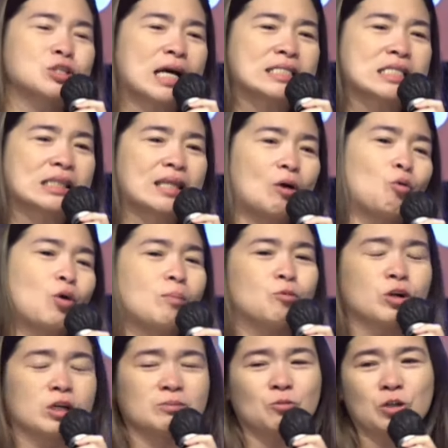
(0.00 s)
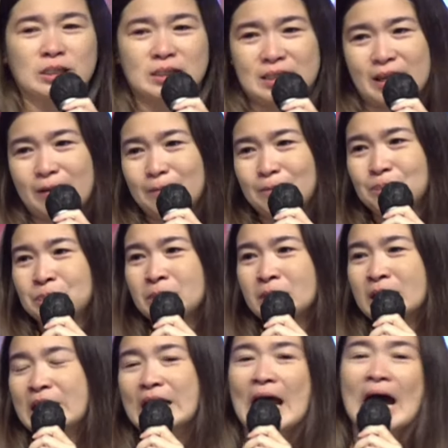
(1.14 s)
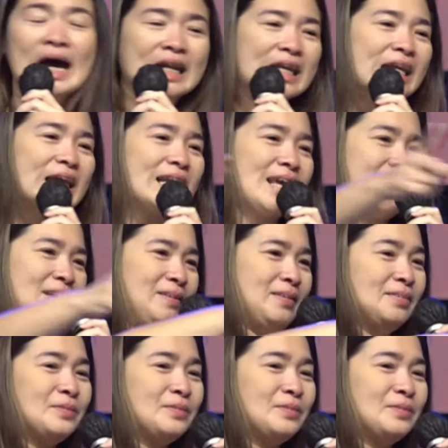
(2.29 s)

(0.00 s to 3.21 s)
kasih tahu ke murid-muridnya. Dan hari ini